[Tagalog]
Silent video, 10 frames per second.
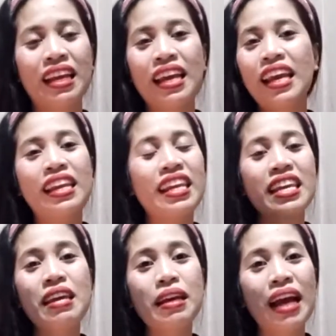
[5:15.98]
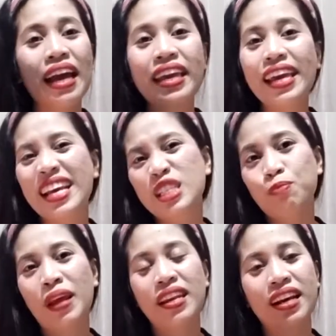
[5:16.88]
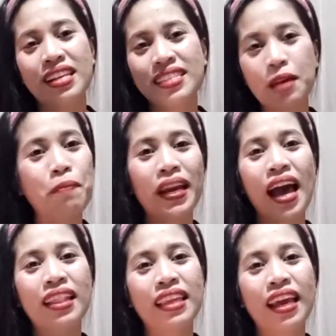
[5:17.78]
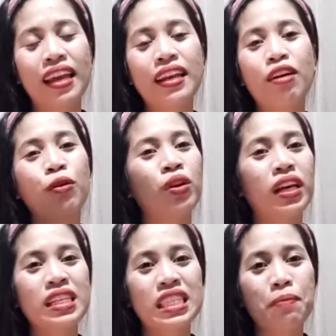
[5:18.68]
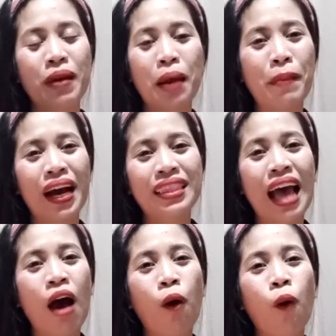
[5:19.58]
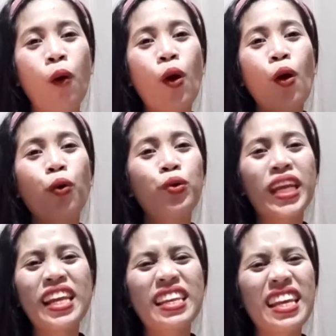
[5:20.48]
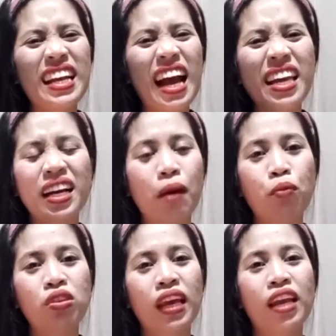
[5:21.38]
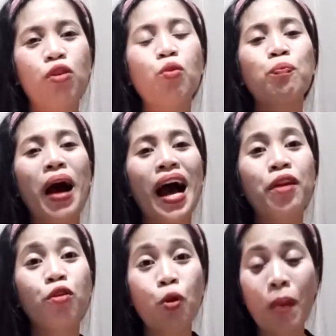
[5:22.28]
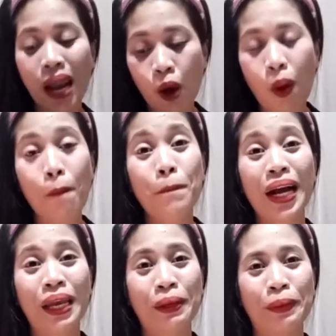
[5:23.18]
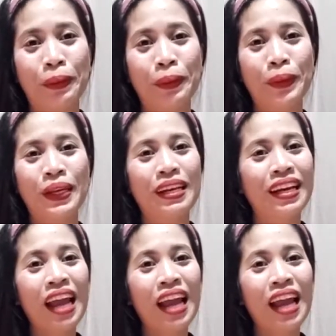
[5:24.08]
Hindi kayang i-explain ng isipan natin o ng isipan ng mga tao, kundi hindi kayang abutin kung paano gumalaw ang Panginoon.